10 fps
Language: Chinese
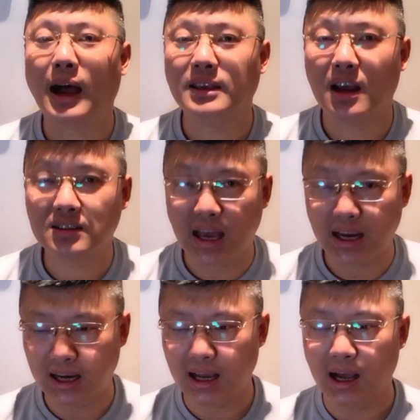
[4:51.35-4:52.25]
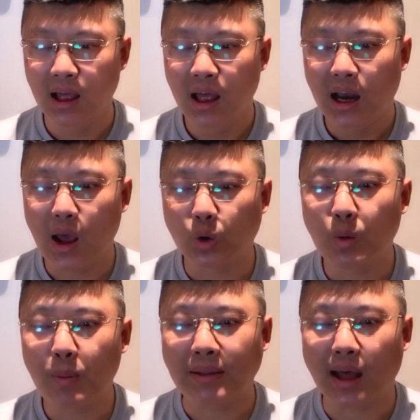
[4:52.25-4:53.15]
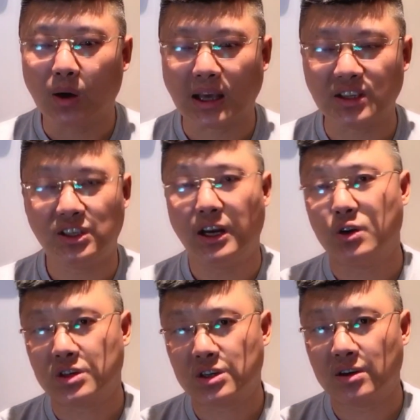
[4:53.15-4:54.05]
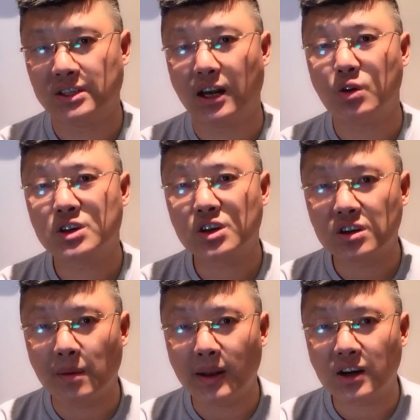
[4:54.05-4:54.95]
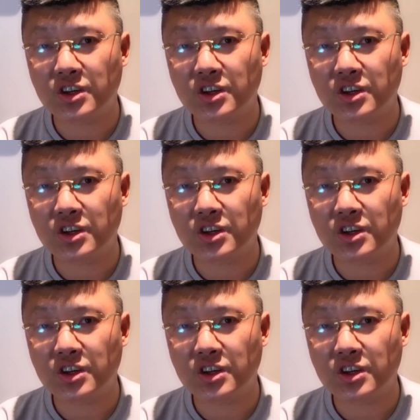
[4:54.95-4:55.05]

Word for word: 也是在那个辽东半岛，他写了一首诗，写了一首诗是什么呢？